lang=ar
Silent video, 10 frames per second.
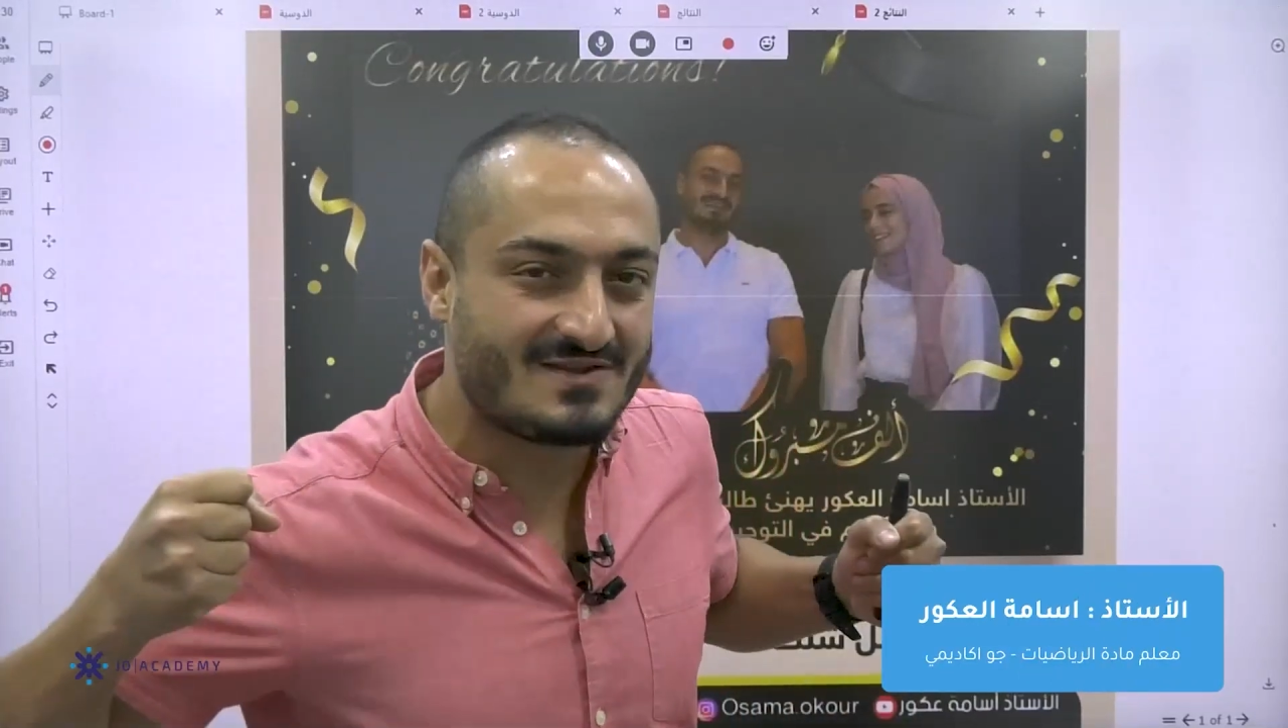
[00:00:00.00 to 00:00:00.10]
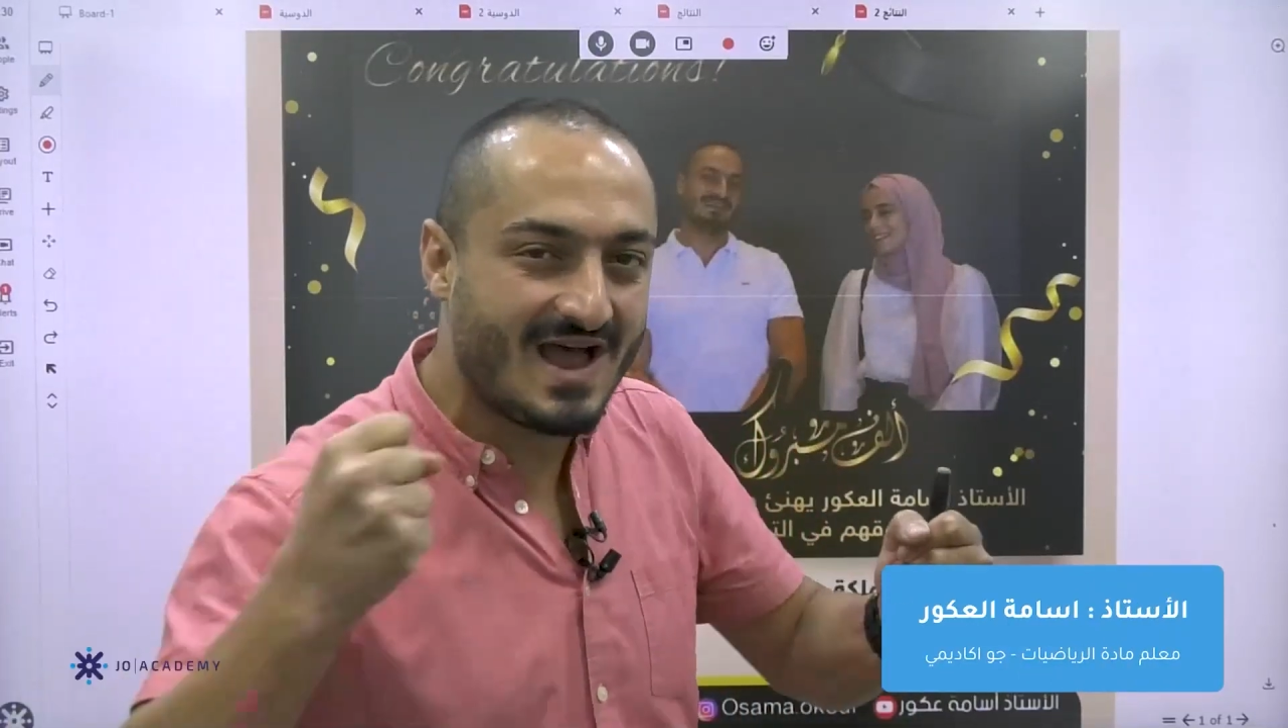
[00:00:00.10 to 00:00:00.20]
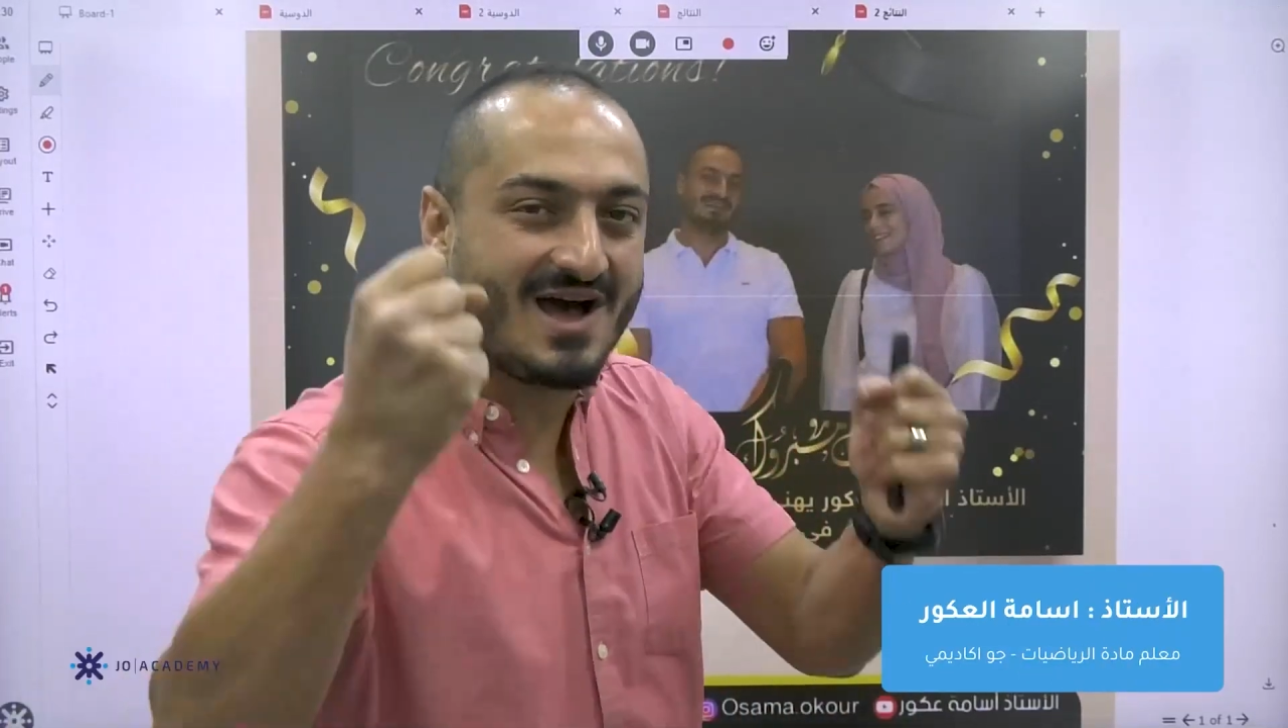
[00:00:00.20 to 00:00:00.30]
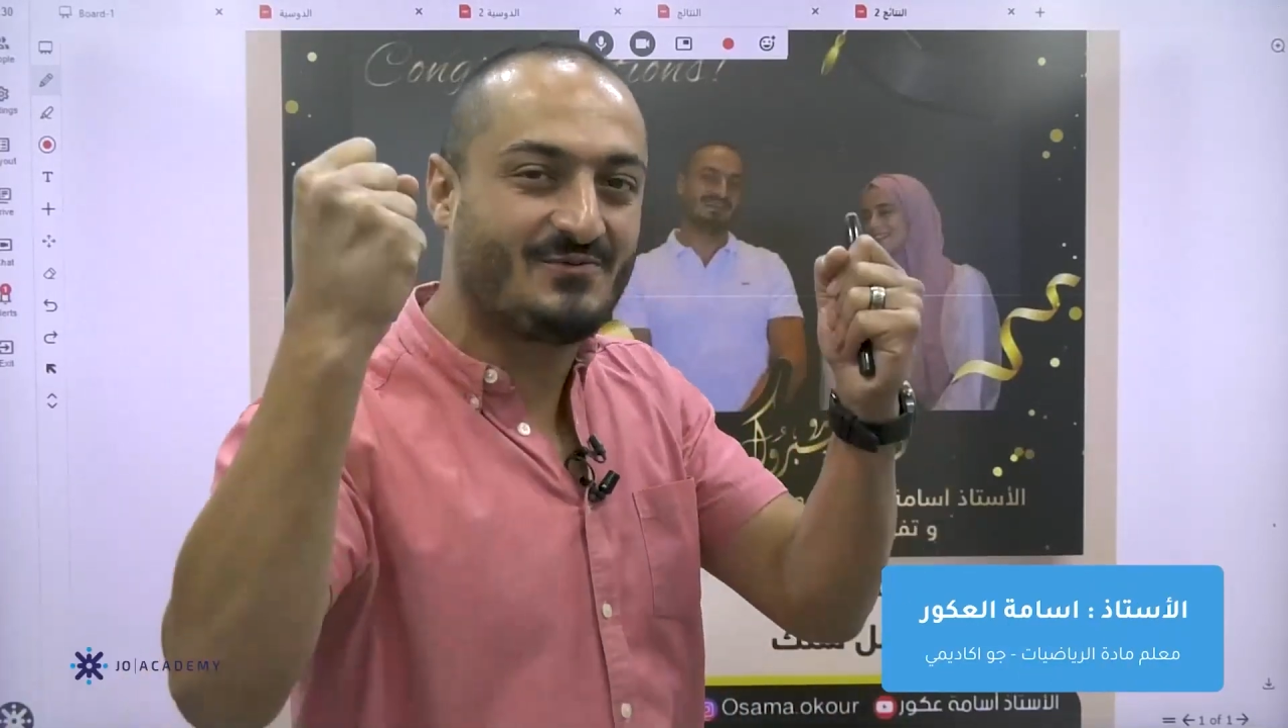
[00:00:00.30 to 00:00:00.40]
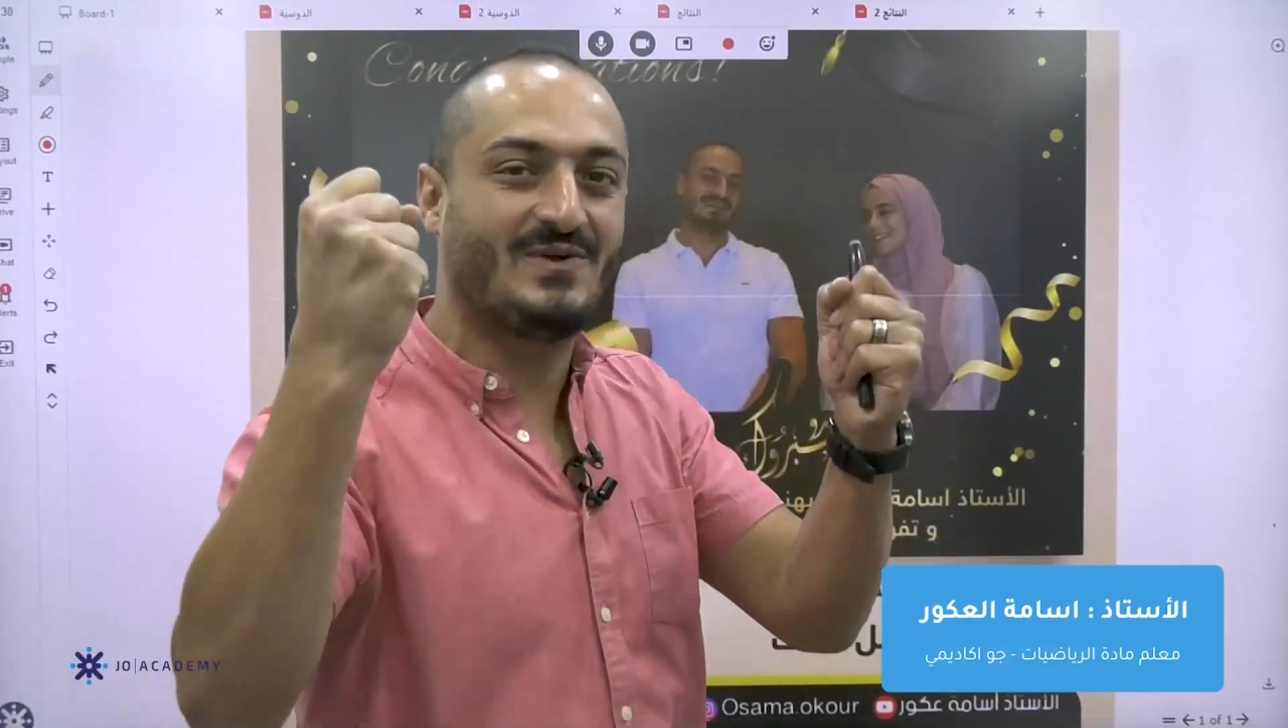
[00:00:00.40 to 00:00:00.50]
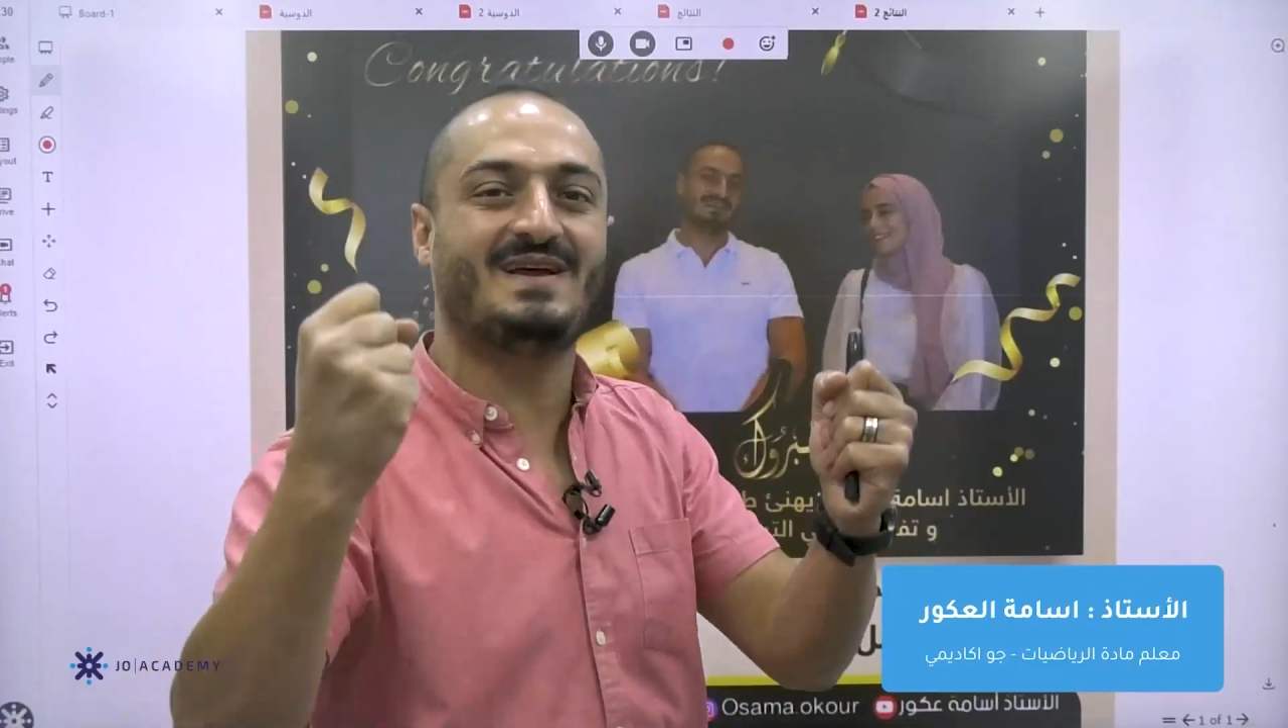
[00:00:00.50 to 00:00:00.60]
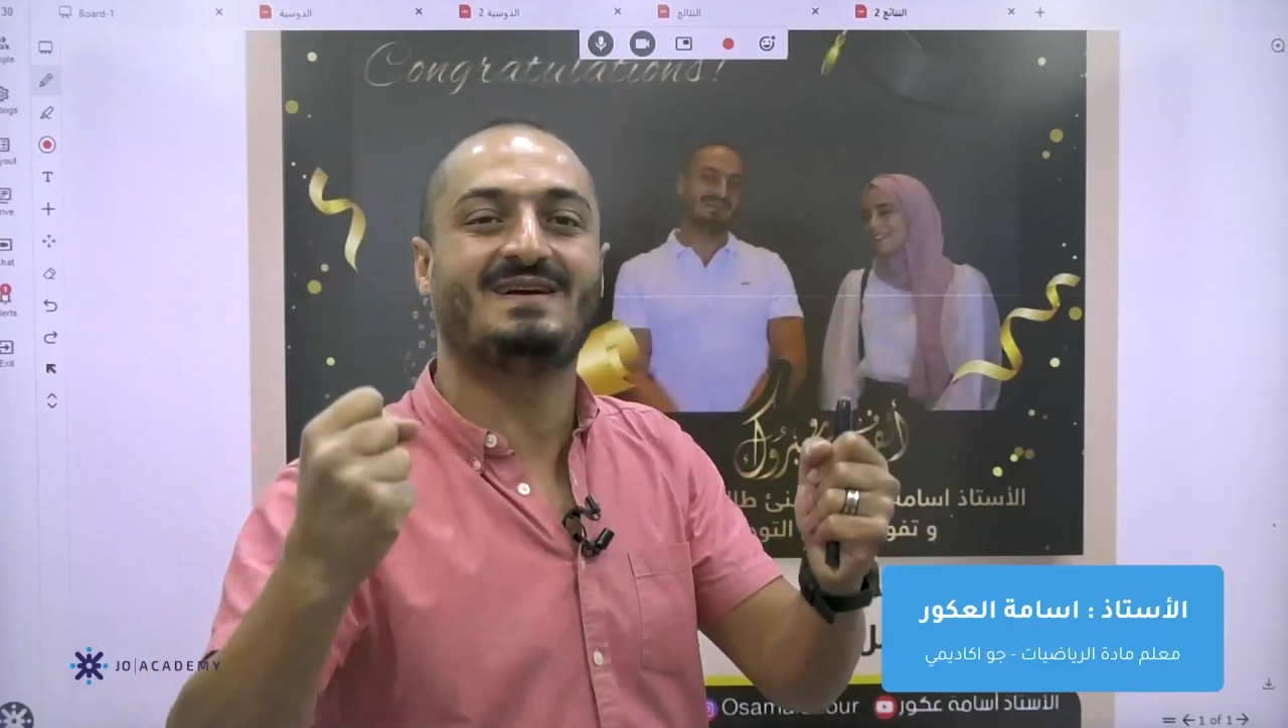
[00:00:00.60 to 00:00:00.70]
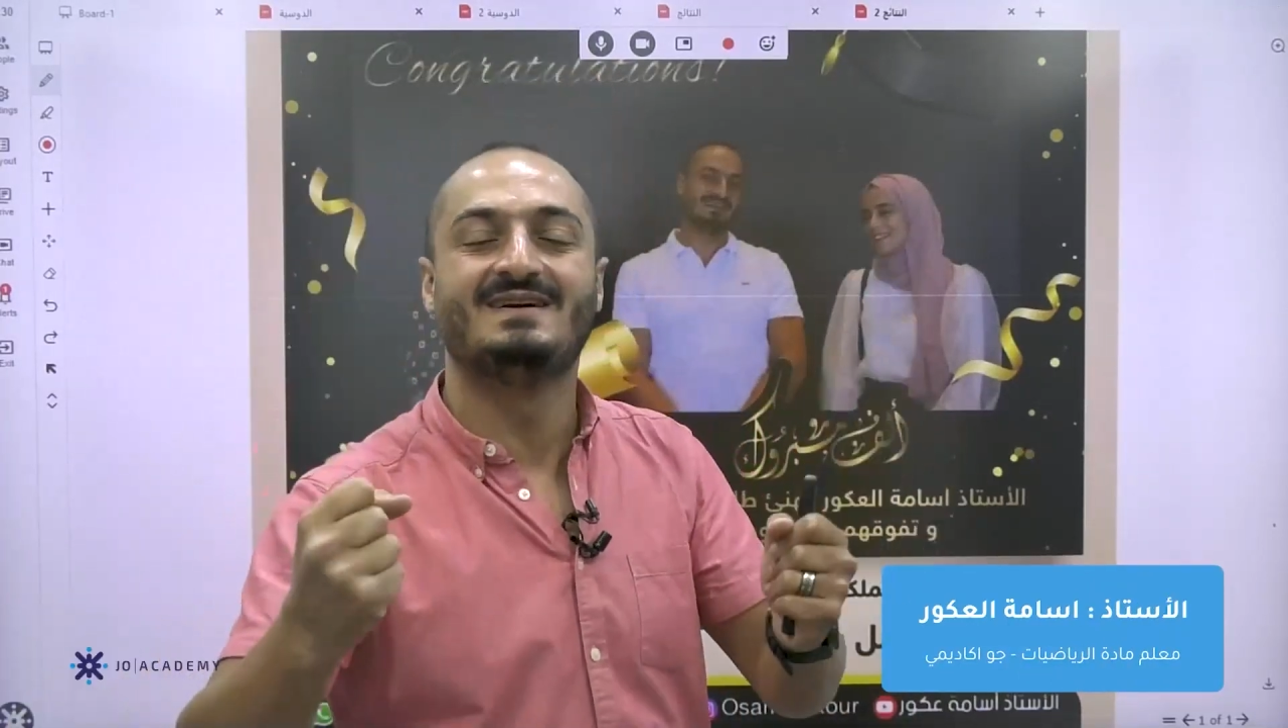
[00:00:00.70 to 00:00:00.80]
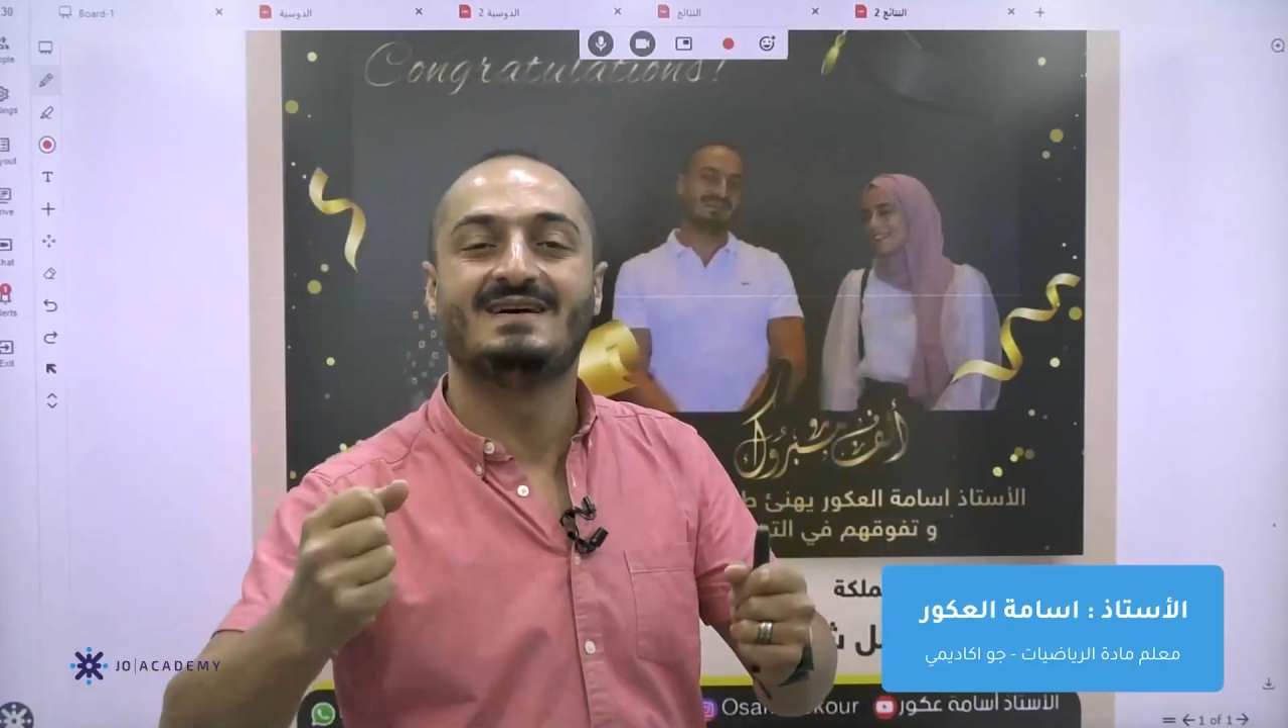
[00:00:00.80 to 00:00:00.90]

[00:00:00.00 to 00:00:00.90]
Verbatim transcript: دافع